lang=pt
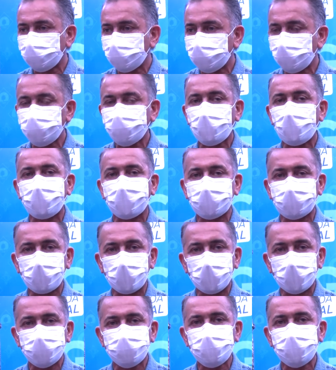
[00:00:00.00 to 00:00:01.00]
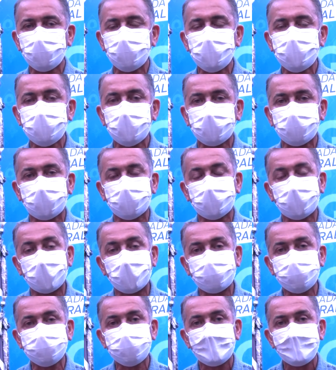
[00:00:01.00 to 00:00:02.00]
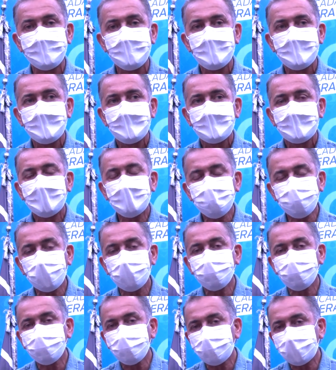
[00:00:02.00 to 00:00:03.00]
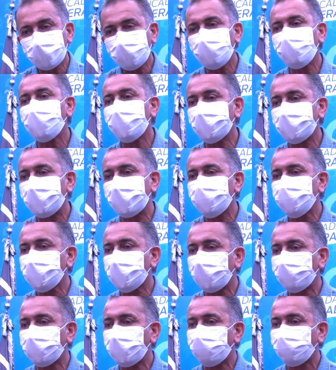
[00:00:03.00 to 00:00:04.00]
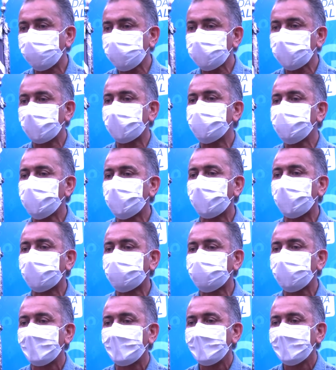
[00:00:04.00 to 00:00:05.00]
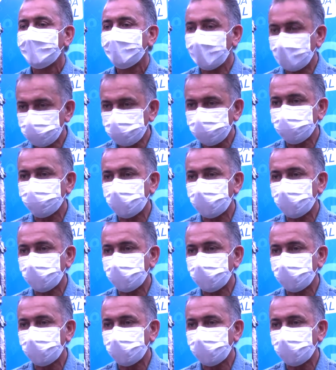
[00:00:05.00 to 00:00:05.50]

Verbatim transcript: dos comandantes, dos secretários e, sobretudo, da comunidade que é beneficiária direta desse